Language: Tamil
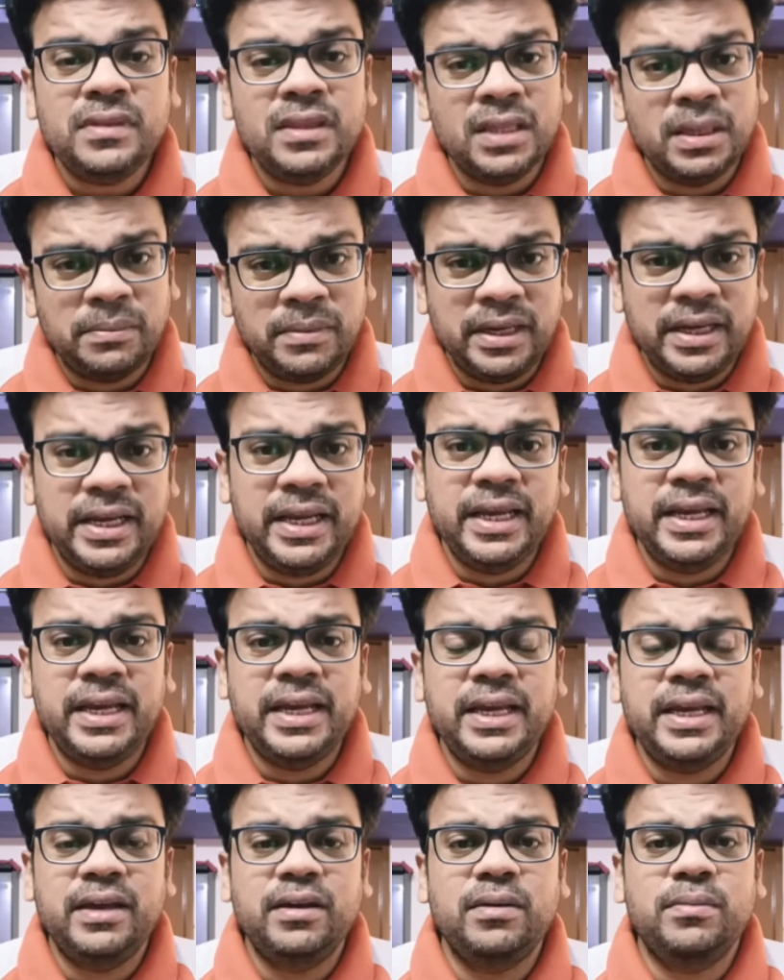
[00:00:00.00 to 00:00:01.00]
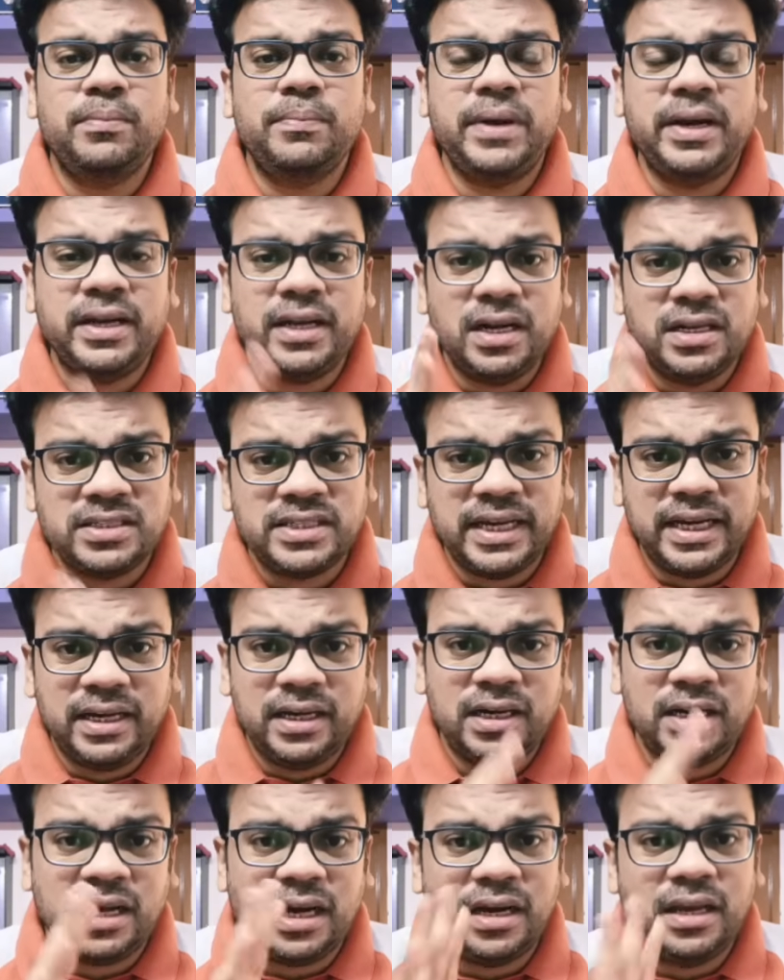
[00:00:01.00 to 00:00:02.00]
இந்த மாதிரி பெண்கள்
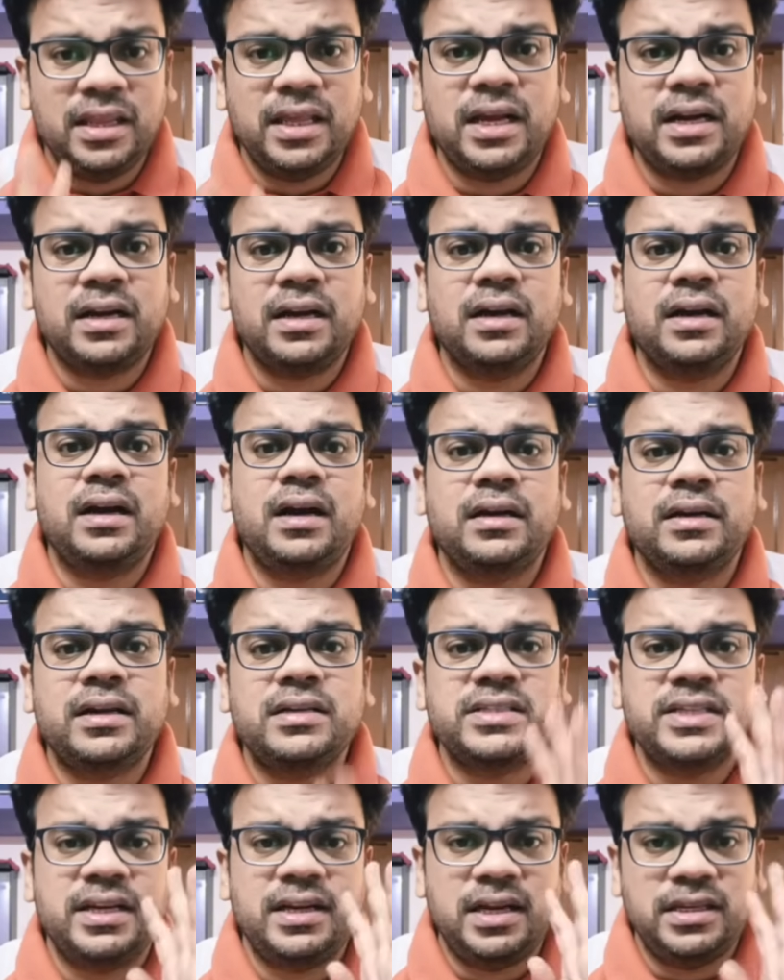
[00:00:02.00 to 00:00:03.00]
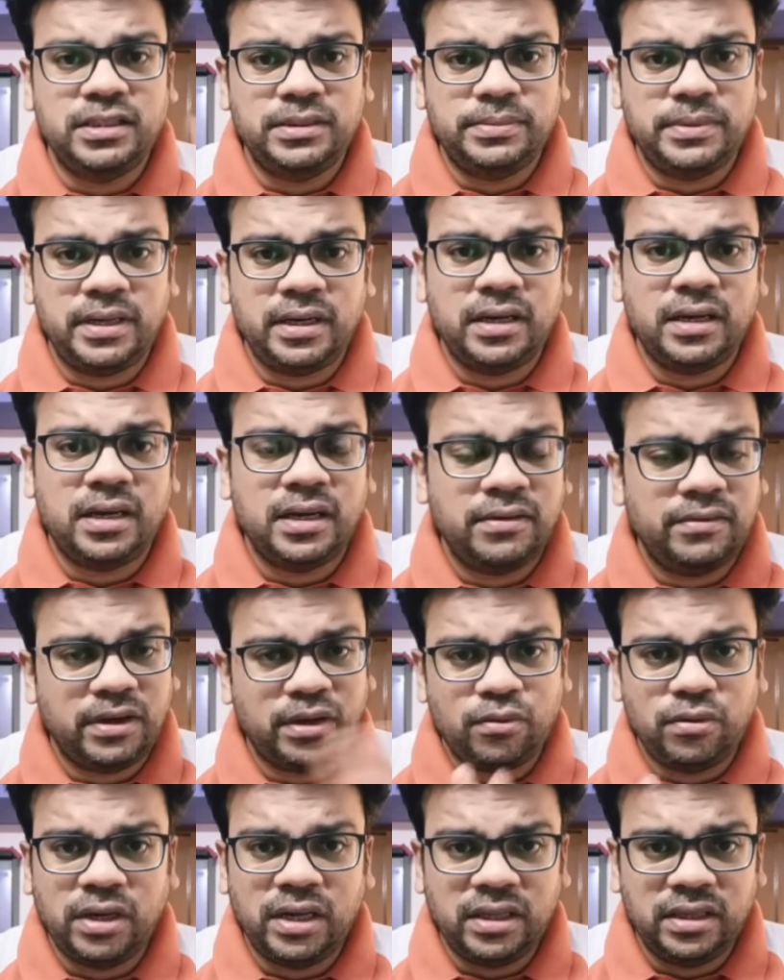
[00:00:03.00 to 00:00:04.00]
சைடில் நாலு தான் இருக்காங்க ஆண்கள் சைடில் அஞ்சு பேர் இருக்காங்க
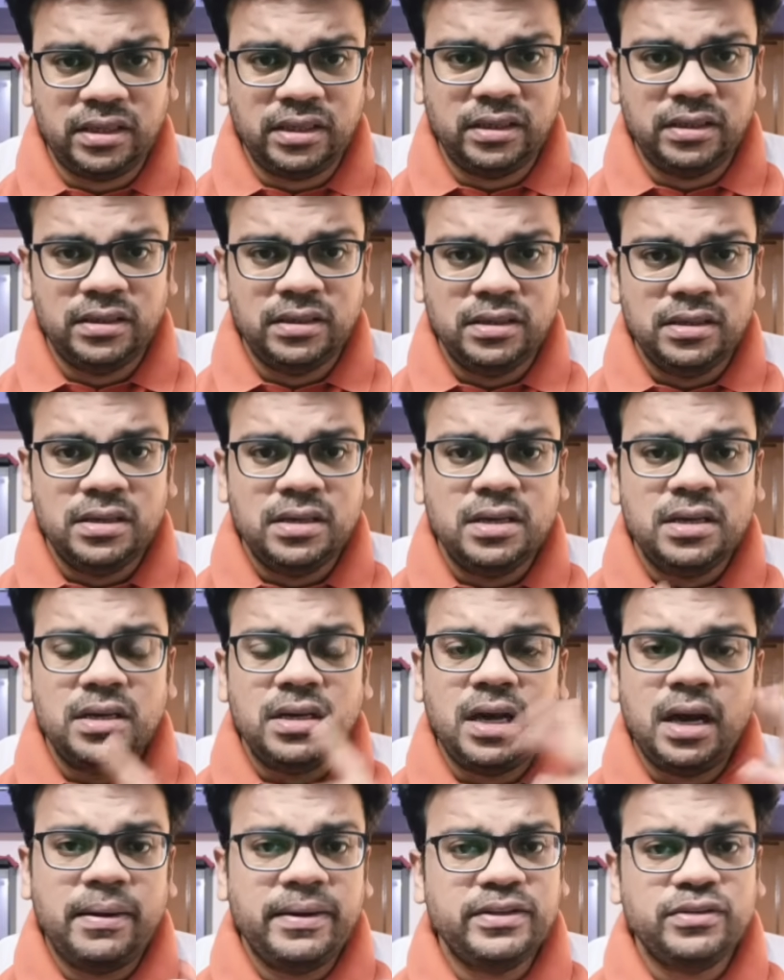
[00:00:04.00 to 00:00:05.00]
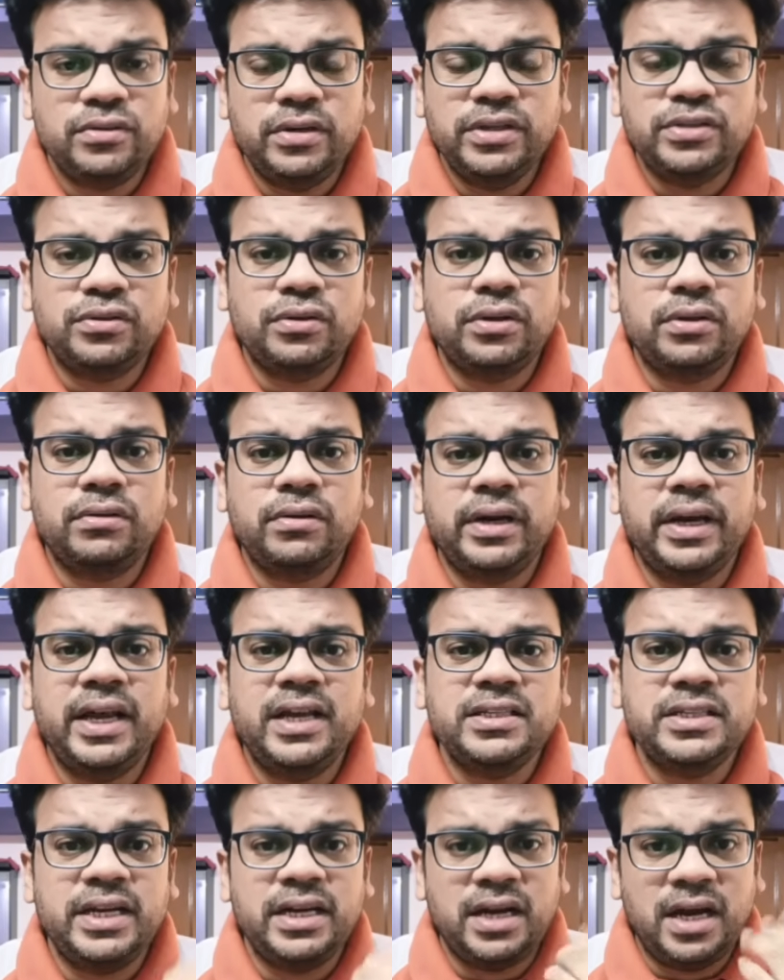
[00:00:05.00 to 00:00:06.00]
வரக்கூடாது அப்படின்னு சொல்லி சொன்ன உடனே
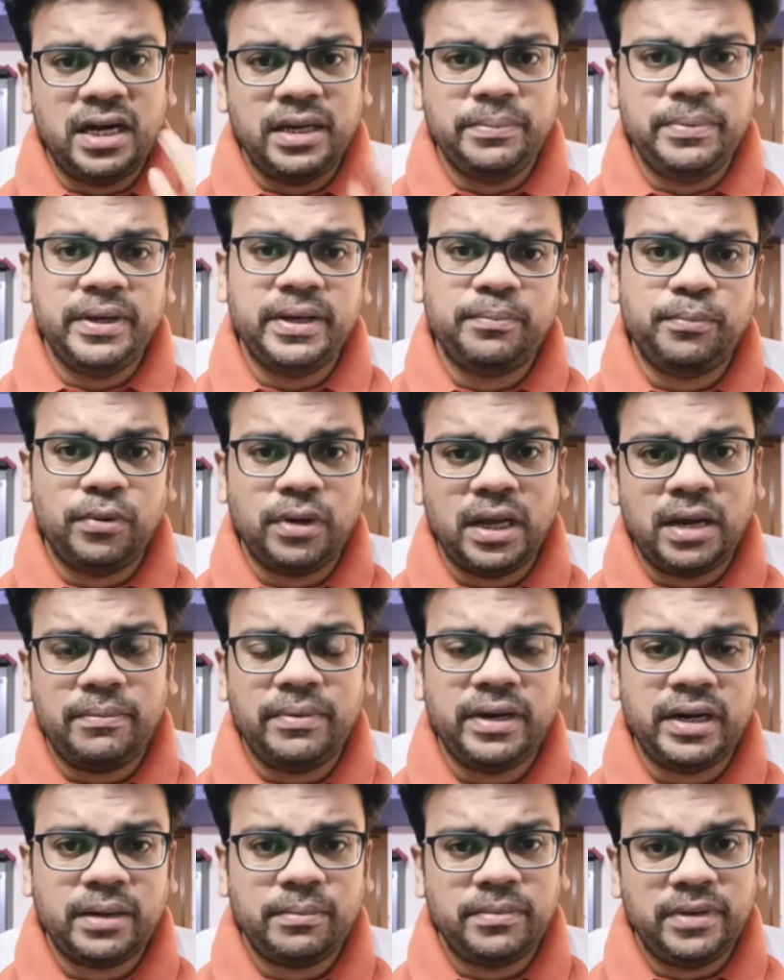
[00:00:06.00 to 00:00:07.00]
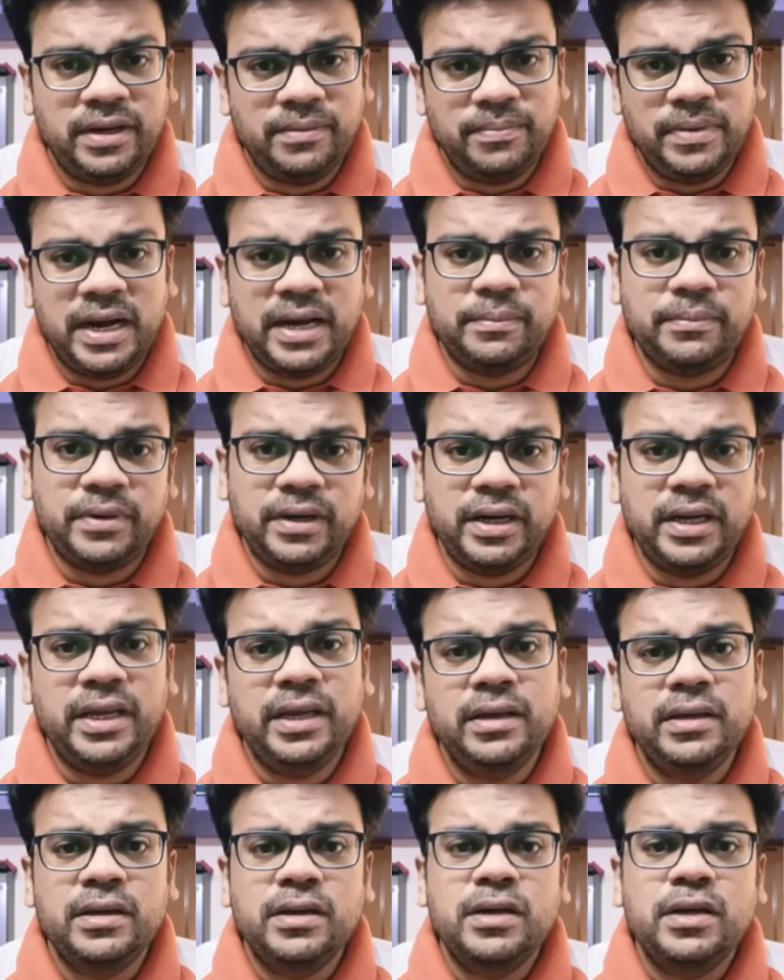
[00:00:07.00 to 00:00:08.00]
சரி நாலு பேர் போகலாம் அப்படின்ற மாதிரி பிளான் பண்ணி
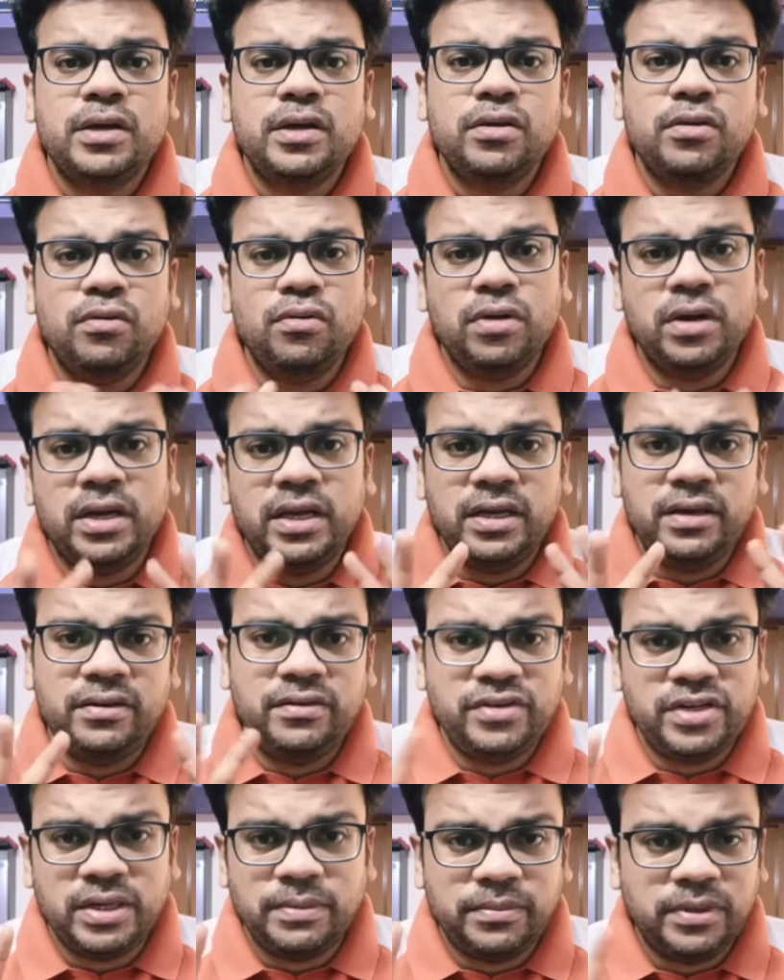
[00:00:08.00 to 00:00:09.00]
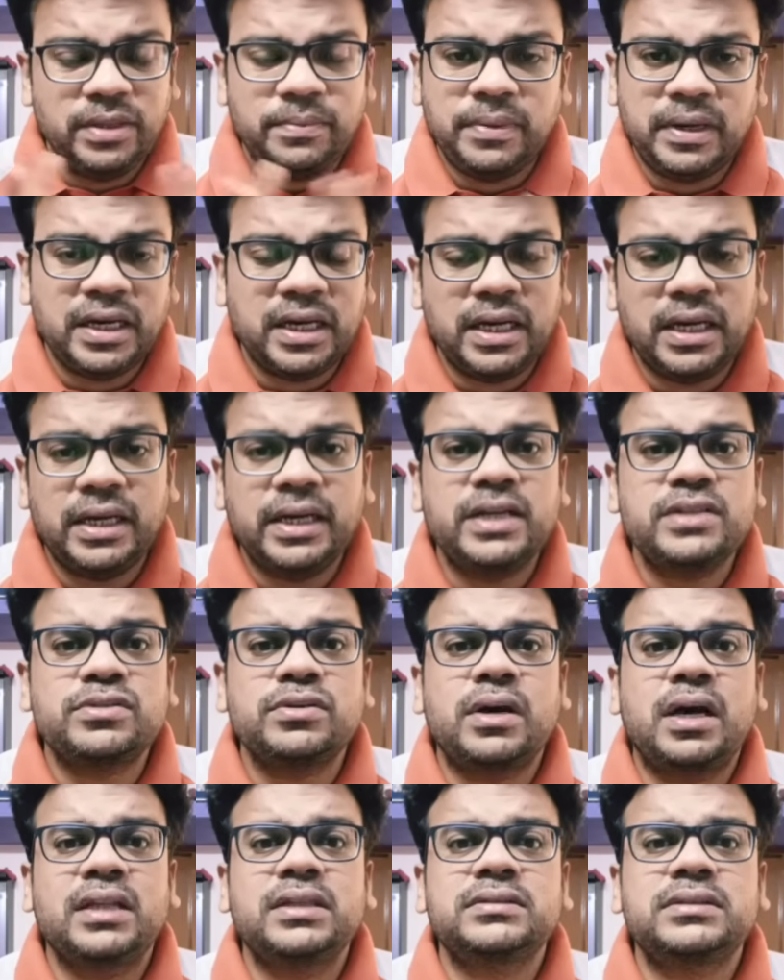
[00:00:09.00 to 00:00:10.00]
ஒரு விஷயம் வந்து பண்ணாங்க ஸோ
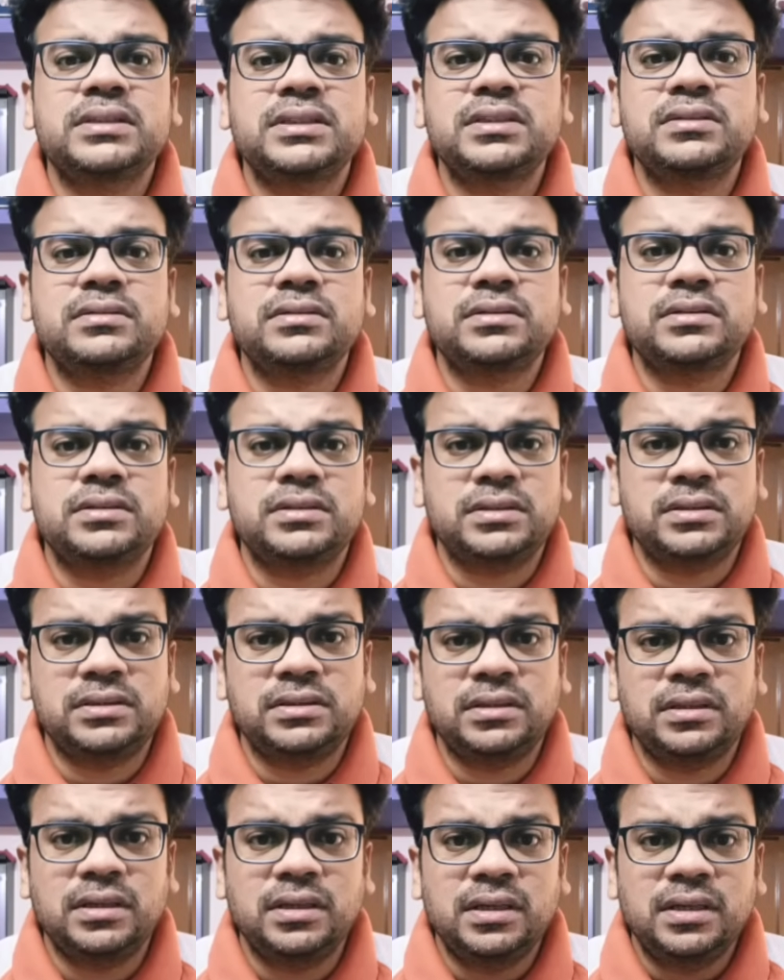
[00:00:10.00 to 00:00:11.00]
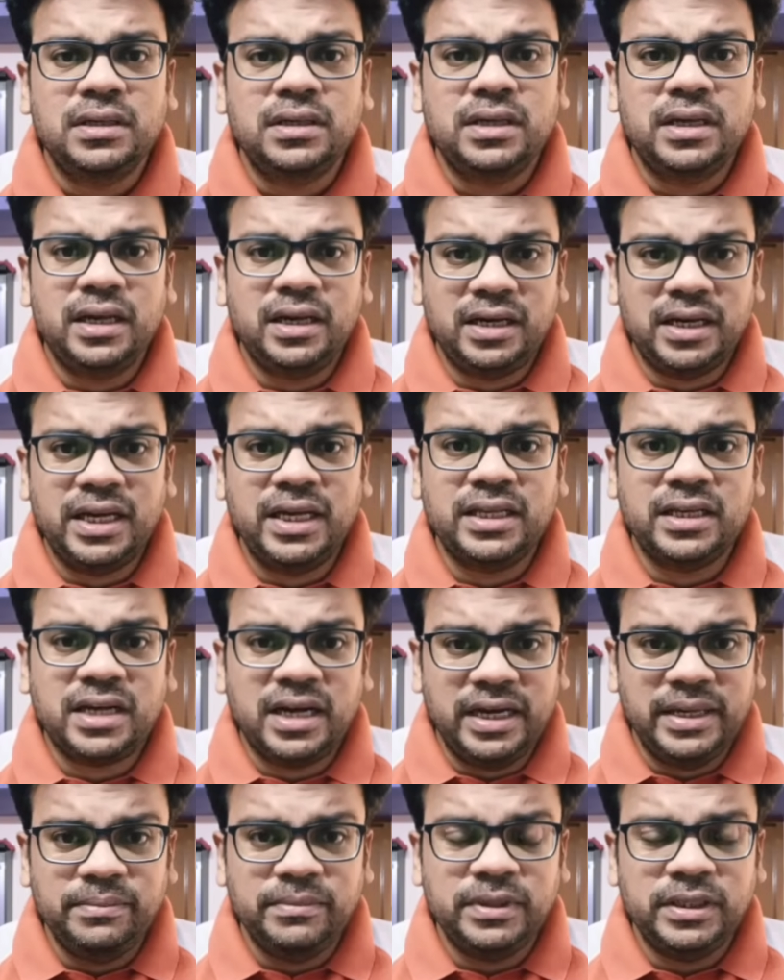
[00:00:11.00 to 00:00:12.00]
அது வந்து கொஞ்சம் என்னடா அது
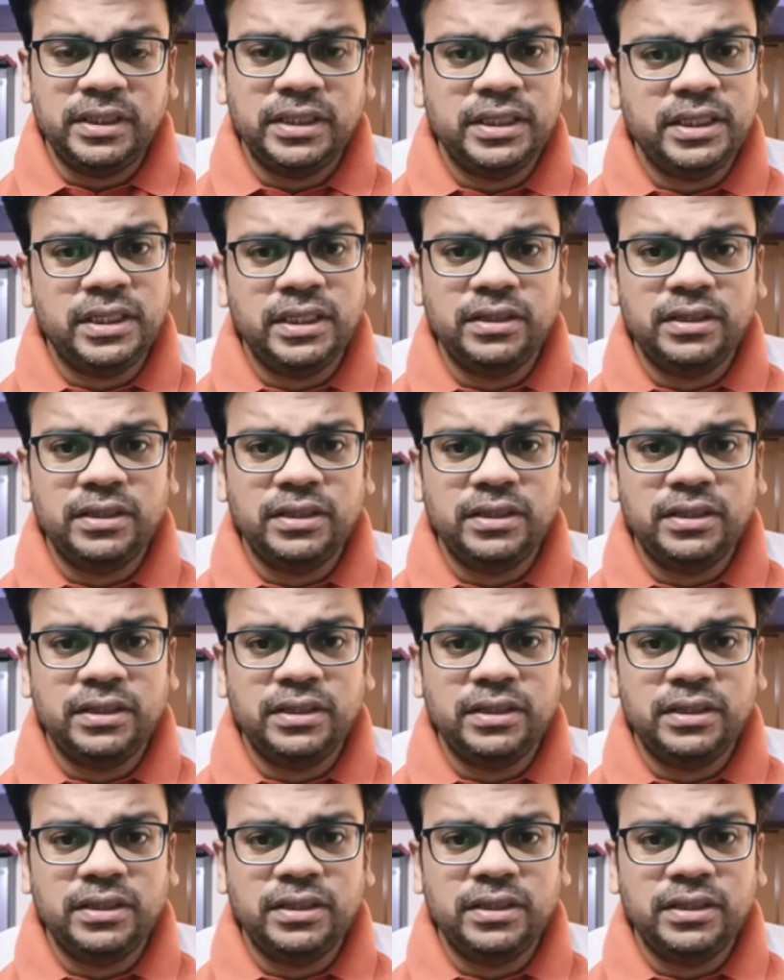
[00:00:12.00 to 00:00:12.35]
களிமண்